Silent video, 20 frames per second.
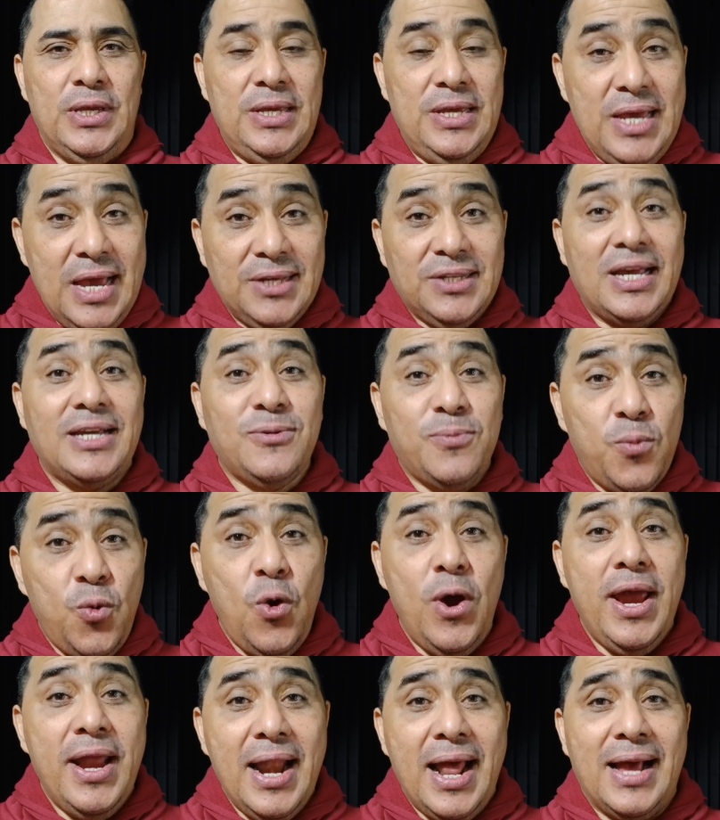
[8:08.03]
Y esas
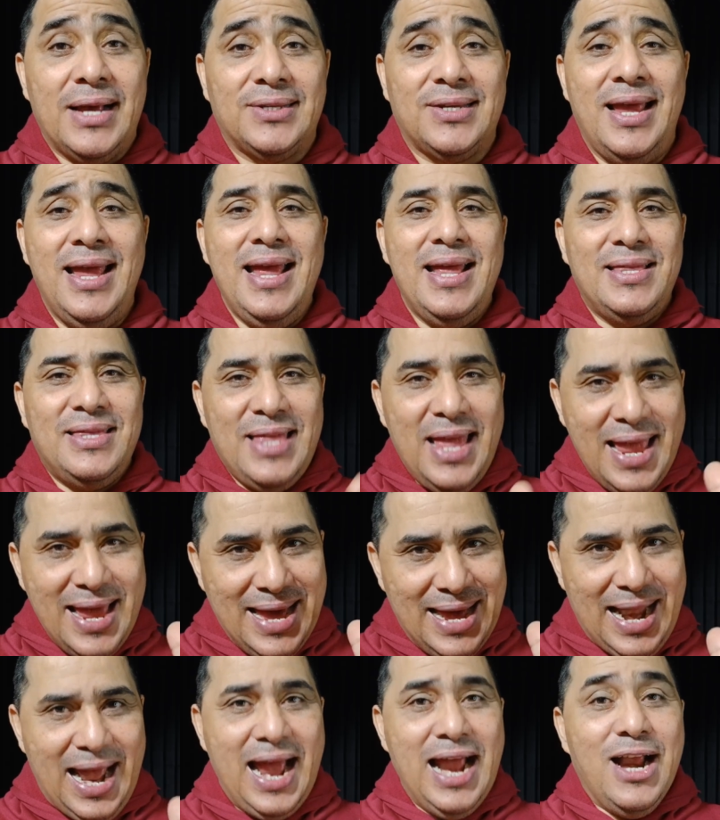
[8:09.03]
buenas de
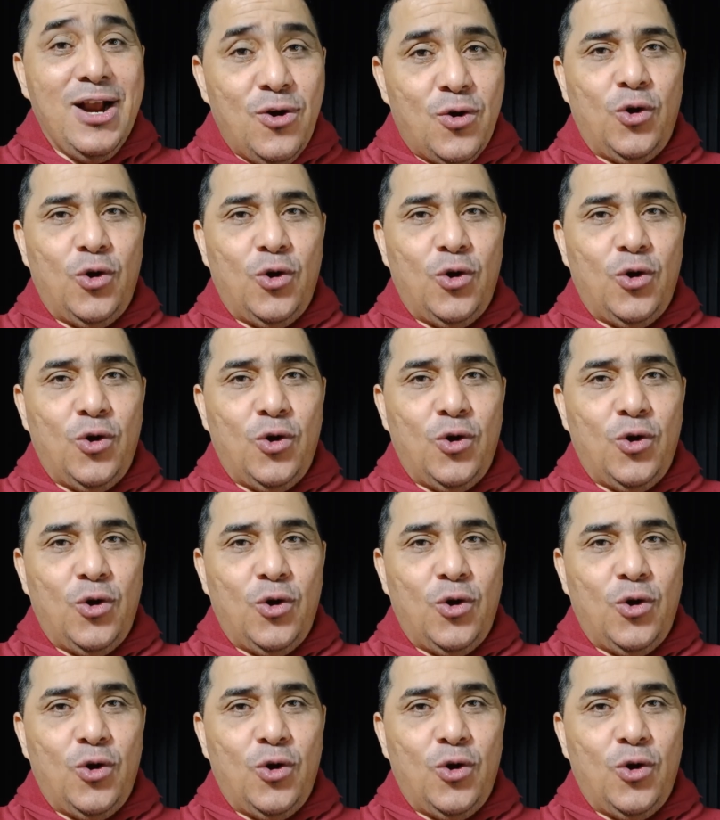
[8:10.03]
gran